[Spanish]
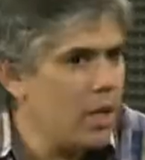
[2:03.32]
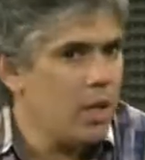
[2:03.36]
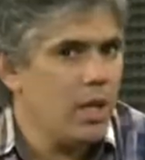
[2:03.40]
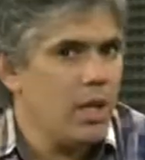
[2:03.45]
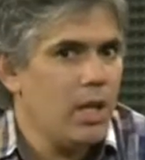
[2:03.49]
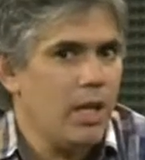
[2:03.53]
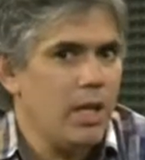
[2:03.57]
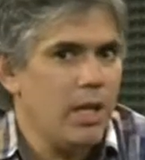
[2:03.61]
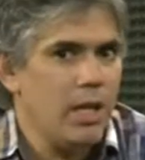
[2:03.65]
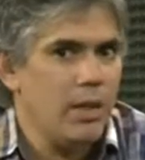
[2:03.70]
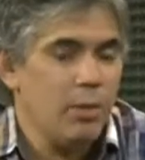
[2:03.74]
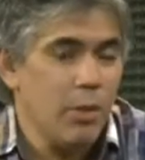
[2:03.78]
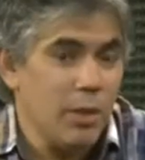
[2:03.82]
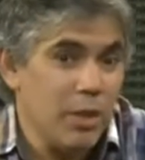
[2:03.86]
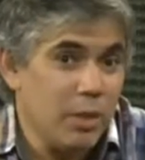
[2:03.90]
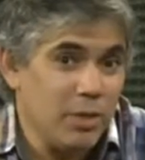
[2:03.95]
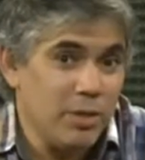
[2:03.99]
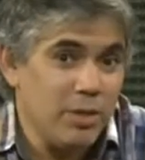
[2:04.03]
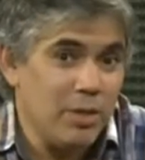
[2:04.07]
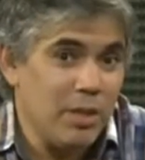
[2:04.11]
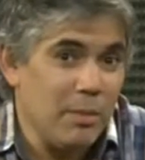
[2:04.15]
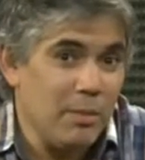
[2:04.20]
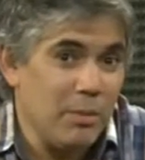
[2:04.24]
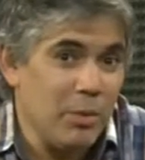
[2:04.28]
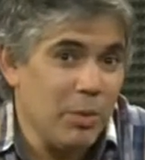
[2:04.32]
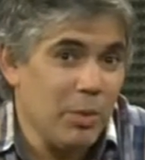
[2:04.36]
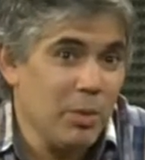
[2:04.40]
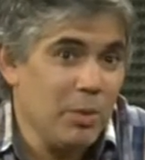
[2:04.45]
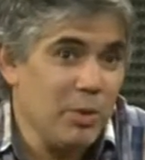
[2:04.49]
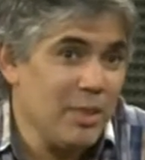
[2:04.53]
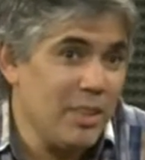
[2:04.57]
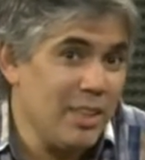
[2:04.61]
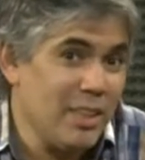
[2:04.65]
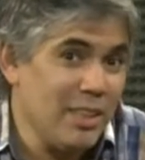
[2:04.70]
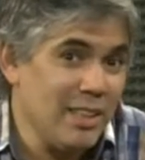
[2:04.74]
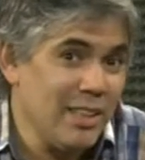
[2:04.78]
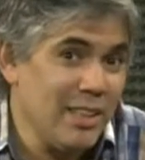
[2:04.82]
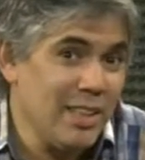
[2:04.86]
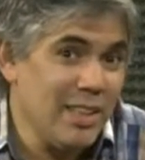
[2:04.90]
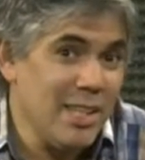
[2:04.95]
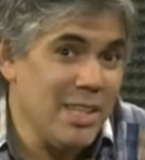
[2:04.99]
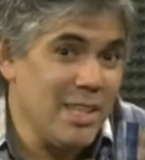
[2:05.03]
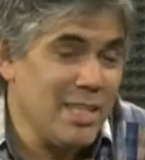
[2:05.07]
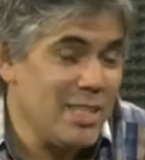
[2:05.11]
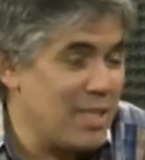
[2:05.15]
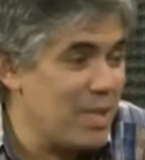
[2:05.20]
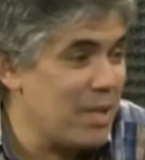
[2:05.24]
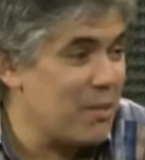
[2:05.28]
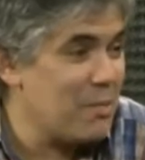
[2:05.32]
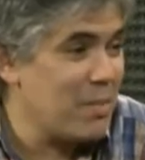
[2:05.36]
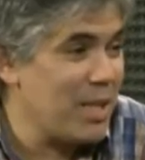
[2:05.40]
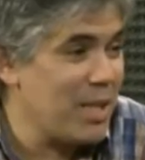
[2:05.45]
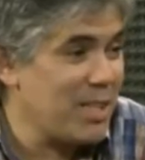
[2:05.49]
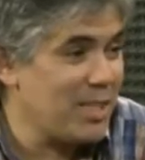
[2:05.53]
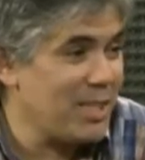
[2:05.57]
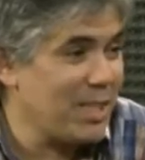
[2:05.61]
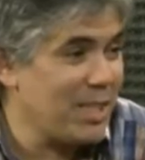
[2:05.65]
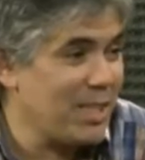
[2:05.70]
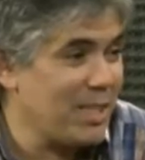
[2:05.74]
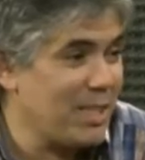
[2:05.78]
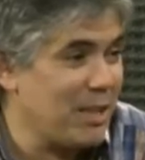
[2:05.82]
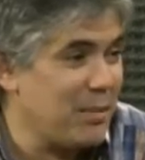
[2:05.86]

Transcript: Y bueno, estamos eh, desde diciembre, así que estamos